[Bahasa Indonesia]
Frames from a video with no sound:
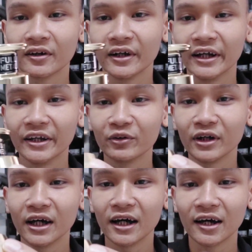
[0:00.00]
Nah, ini
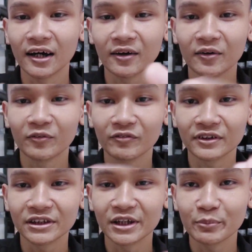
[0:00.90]
udah
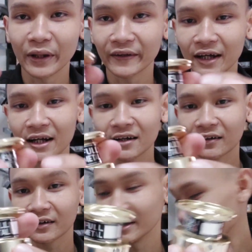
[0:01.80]
pasti metal
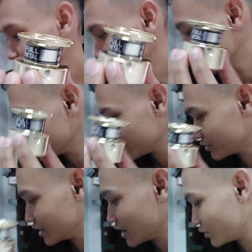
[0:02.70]
dan bodinya
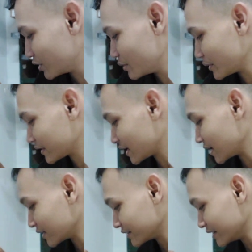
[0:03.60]
juga udah metal.
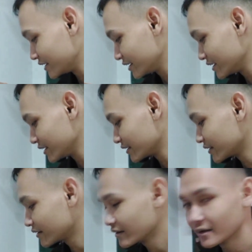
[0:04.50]
Jadi
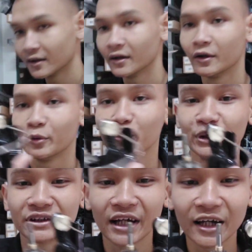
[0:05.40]

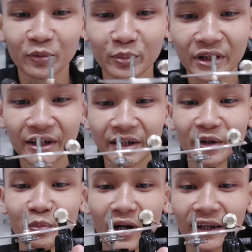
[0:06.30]
bisa lebih
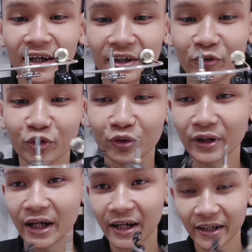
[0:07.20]
berat lagi untuk
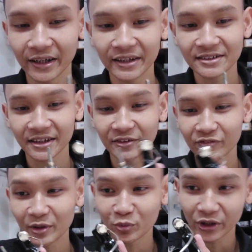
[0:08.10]
dari segi
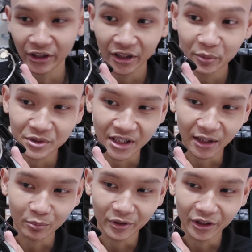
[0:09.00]
fight mungkin ini bisa
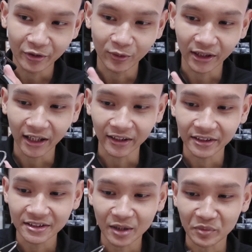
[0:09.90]
lebih kuat
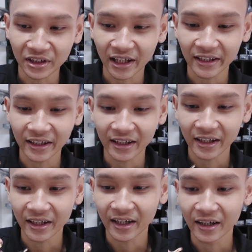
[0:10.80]
lagi sama
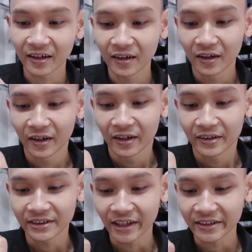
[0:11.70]
kayak
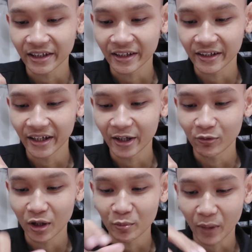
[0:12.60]
seri-seri
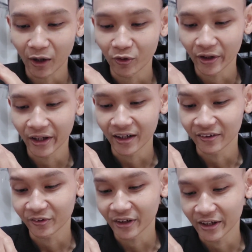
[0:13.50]
Daiwa Mago ya
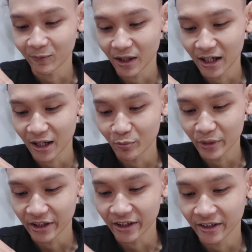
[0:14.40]
atau Daiwa
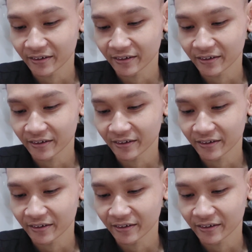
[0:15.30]
BG.